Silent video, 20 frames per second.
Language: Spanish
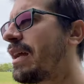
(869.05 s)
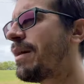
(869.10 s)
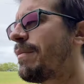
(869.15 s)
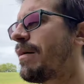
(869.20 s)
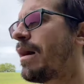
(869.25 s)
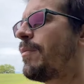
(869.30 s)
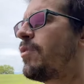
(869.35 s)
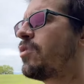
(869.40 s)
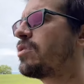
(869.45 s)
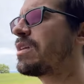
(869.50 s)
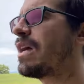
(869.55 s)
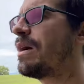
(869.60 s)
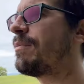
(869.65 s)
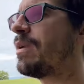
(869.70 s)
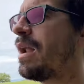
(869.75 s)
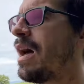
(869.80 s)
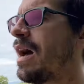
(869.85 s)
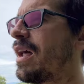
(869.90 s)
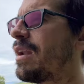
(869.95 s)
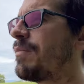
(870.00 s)
que vamos a
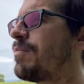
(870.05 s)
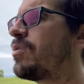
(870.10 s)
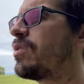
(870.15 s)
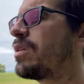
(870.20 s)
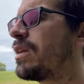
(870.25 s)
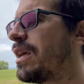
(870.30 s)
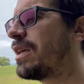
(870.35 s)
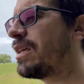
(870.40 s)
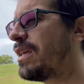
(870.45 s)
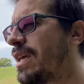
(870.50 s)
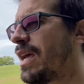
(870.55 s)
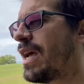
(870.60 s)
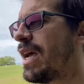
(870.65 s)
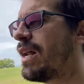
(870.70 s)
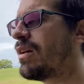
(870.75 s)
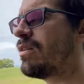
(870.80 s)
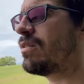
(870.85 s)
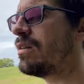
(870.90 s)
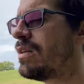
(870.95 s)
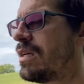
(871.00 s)
hablar porque
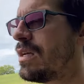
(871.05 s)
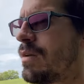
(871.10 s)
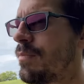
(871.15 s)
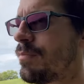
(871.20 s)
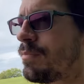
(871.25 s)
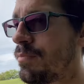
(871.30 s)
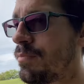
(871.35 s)
quiero,